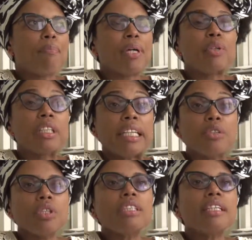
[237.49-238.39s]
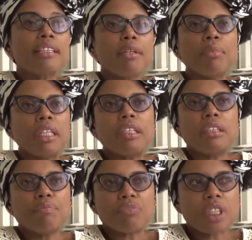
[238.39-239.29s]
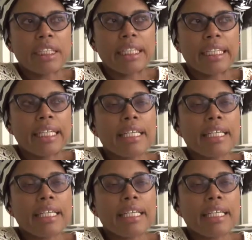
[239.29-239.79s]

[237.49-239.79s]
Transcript: Pero de hecho este tema eh,